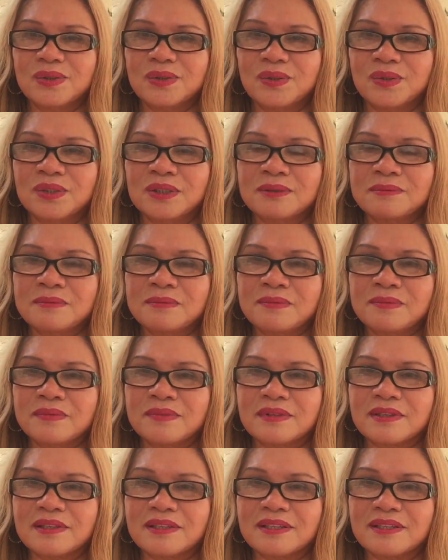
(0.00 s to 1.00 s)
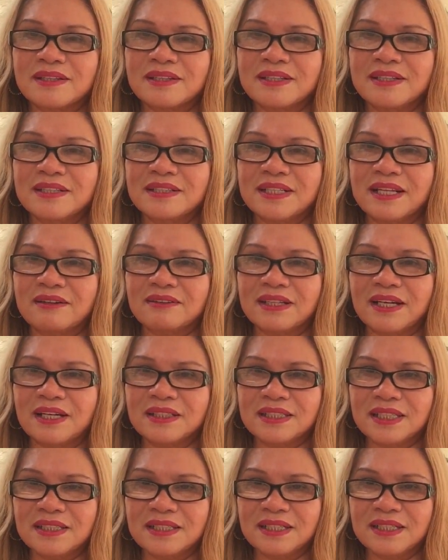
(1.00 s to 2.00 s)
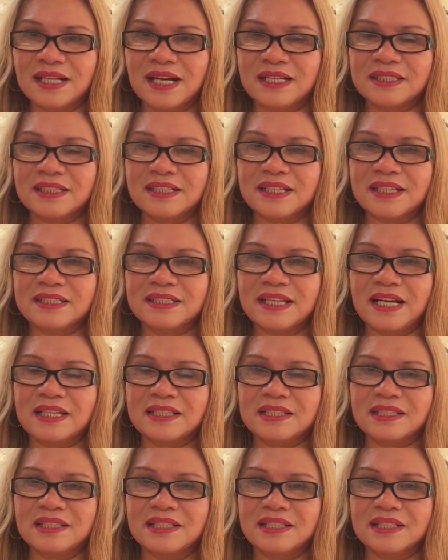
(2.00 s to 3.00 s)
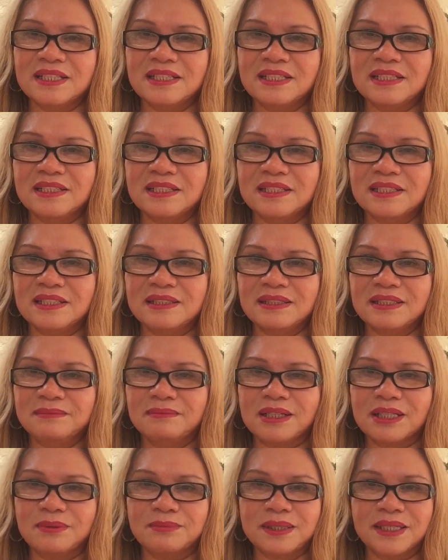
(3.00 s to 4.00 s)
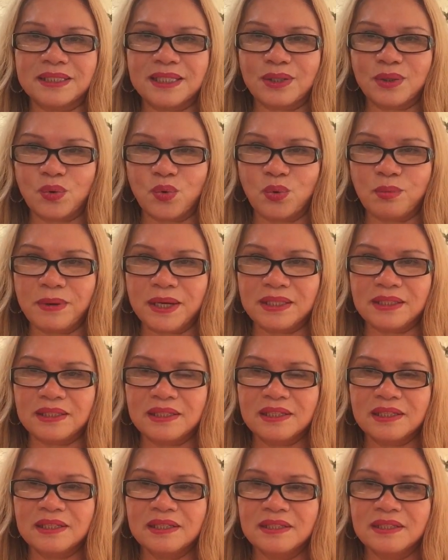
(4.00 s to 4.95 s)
rồi khi trả trả hết tiền ngân hàng thì cái nhà thì cái bất động sản thành của mình